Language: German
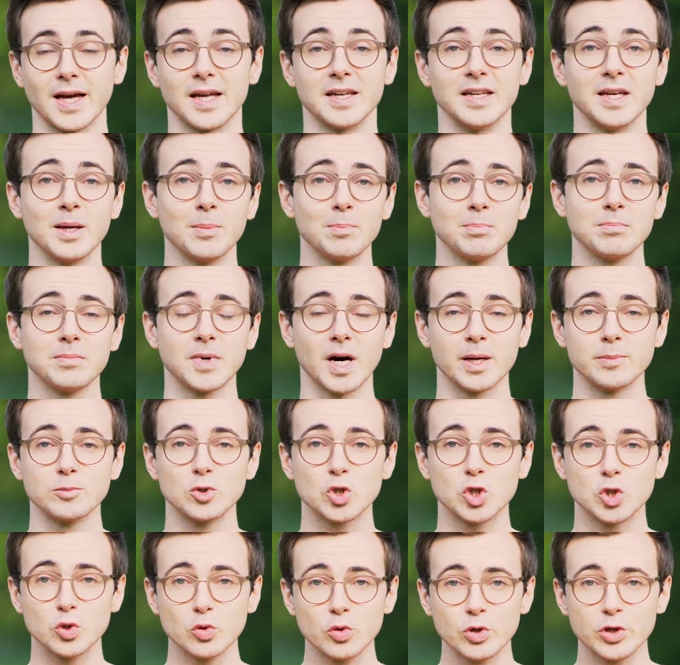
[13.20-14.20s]
Ja, neben meinem
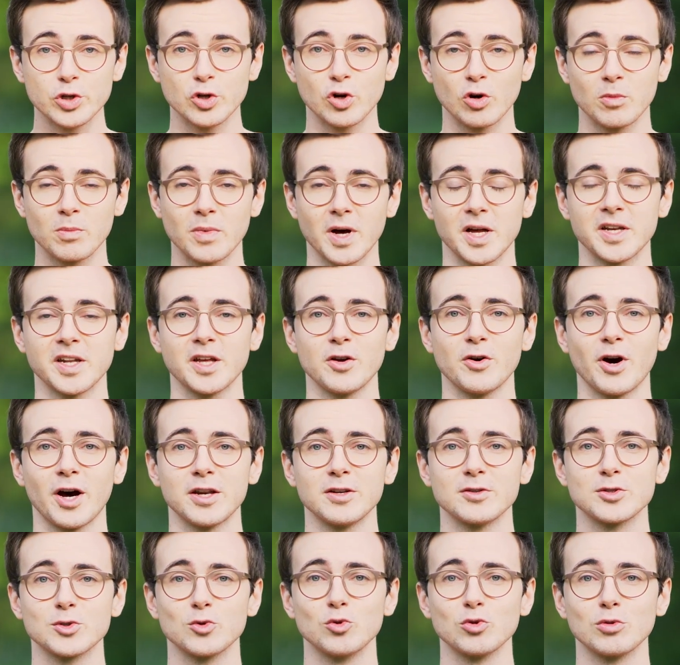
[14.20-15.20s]
Studium an der
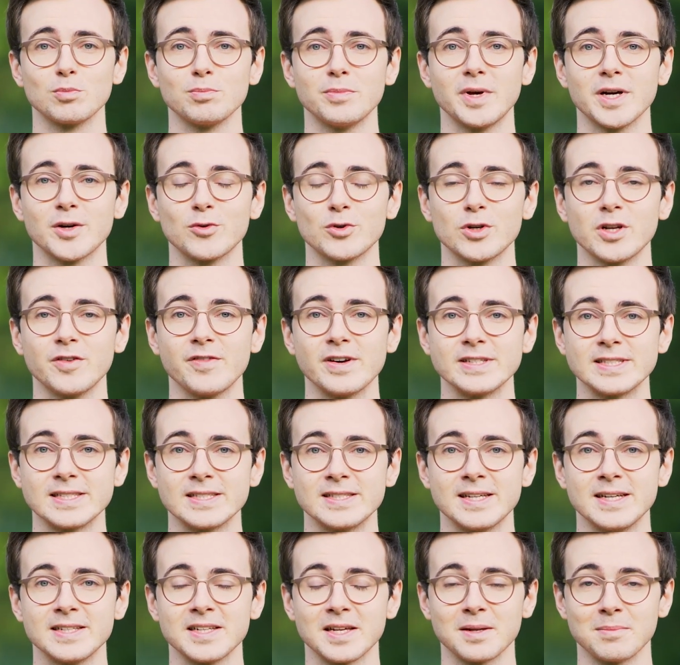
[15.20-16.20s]
Johannes Gutenberg
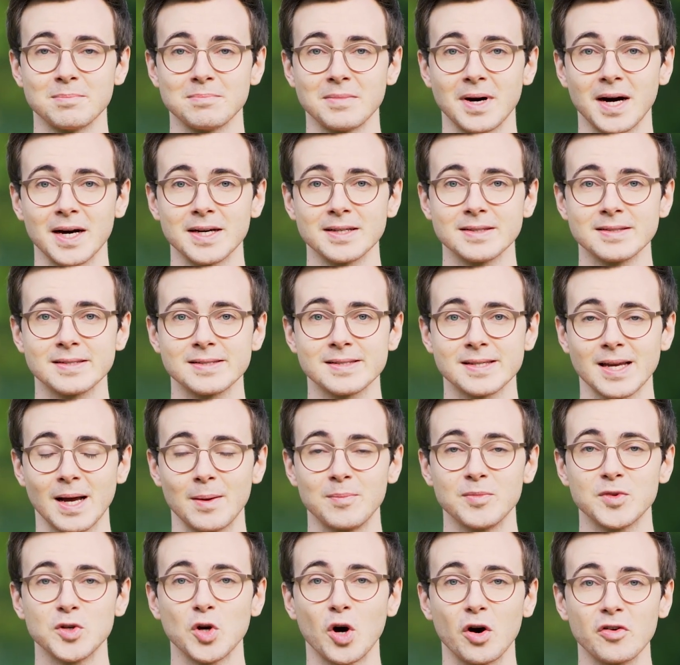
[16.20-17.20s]
Universität in Mainz
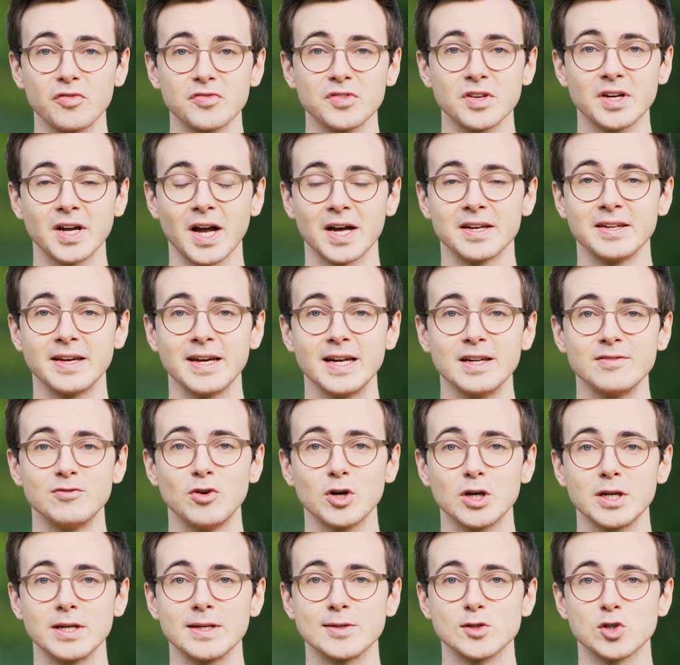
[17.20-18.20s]
haben die offenen Kanäle
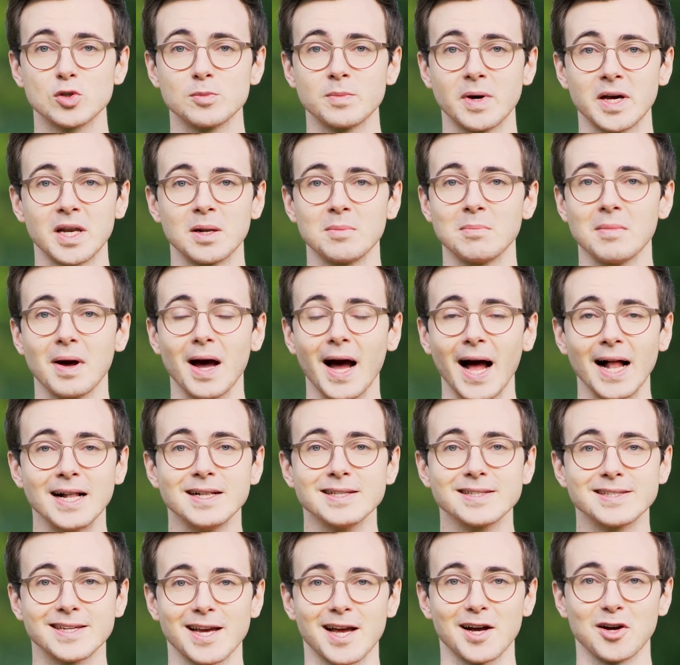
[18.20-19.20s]
wirklich zu meinem
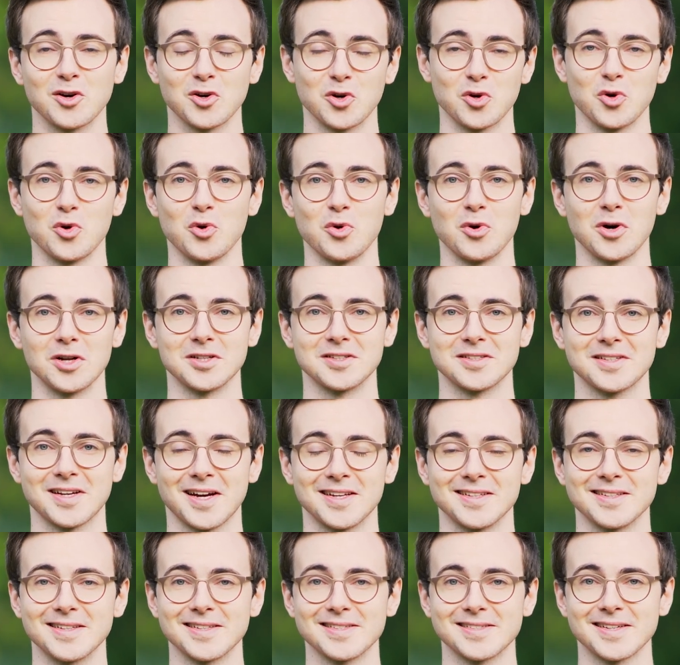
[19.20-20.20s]
Alltag gehört,
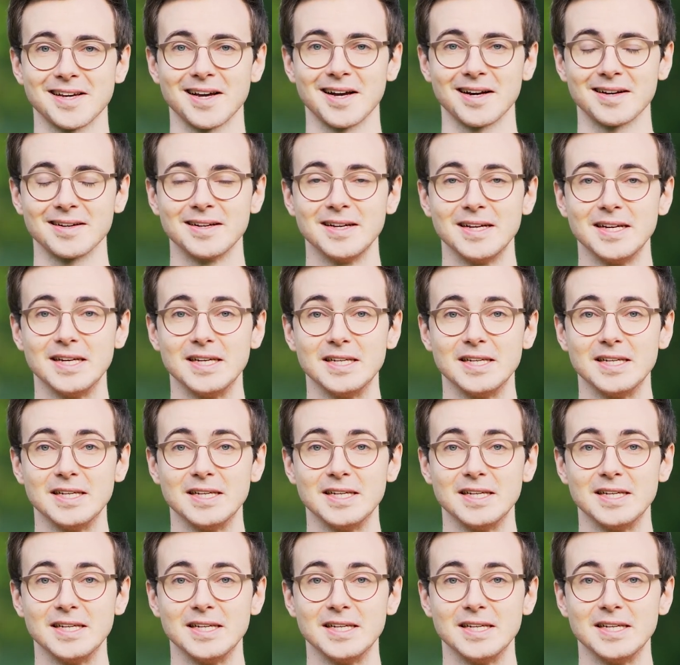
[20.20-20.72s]
kann ich sagen.